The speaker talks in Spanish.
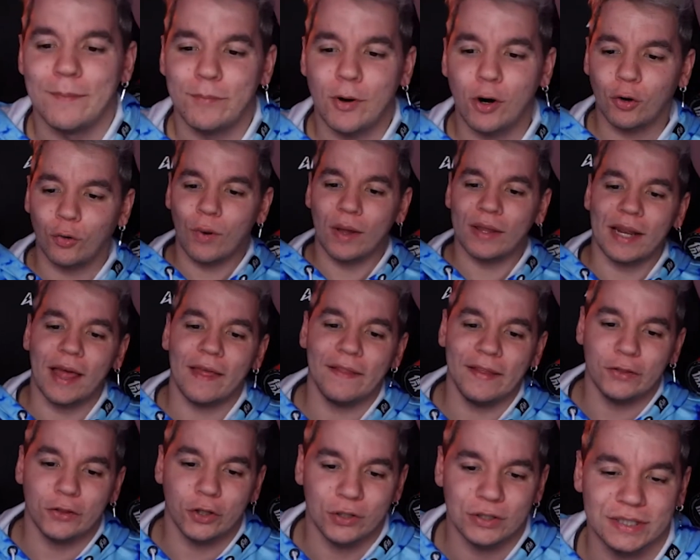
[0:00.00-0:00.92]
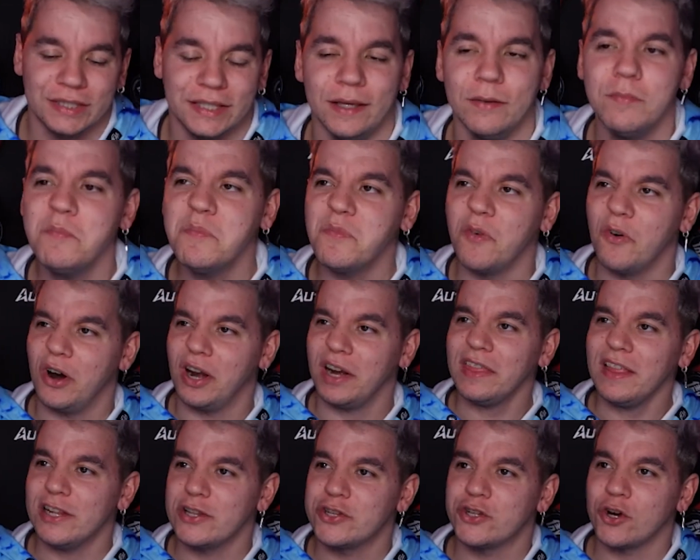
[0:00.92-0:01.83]
Por cuadraditos. ¿Quién
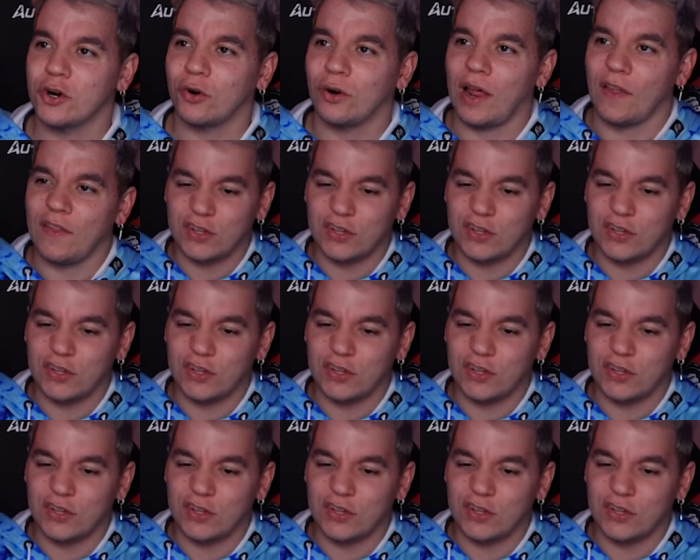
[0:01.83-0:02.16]
muerde el chocolate